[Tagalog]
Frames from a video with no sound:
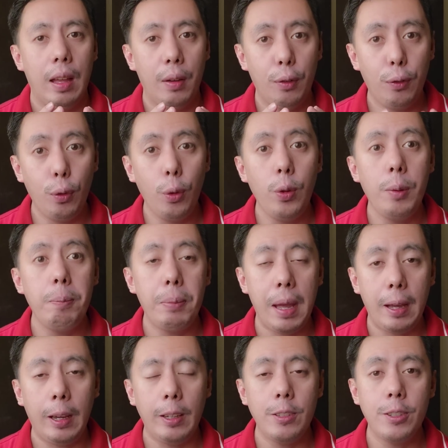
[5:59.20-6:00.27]
Full
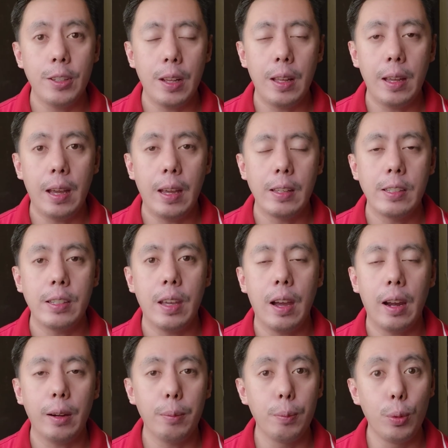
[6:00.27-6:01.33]
package talaga si
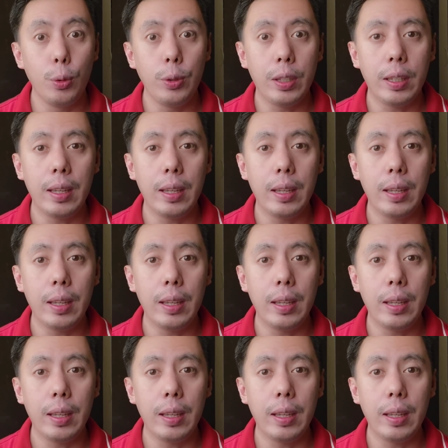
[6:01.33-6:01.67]
Arbuni